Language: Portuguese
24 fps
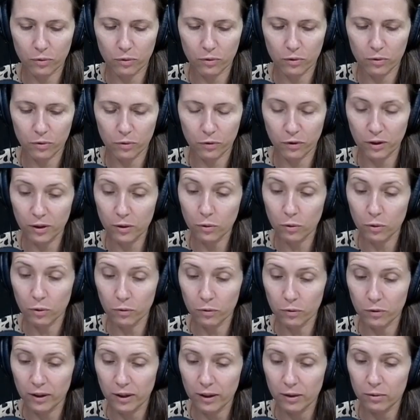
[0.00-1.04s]
do fim do
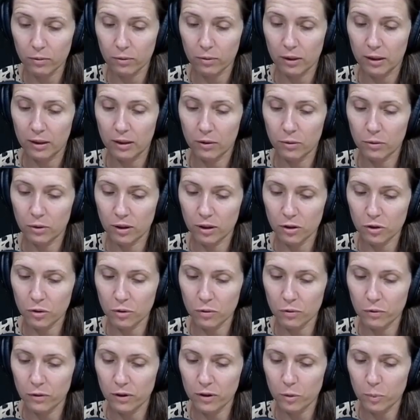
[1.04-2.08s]
conflito, aqui do grande
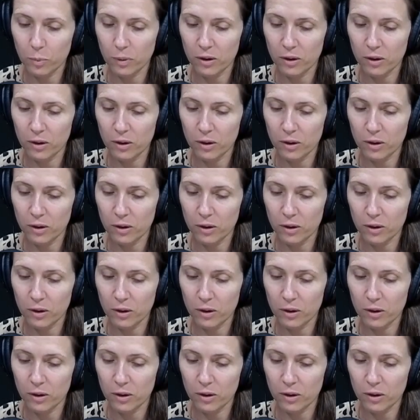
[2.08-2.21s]
conflito,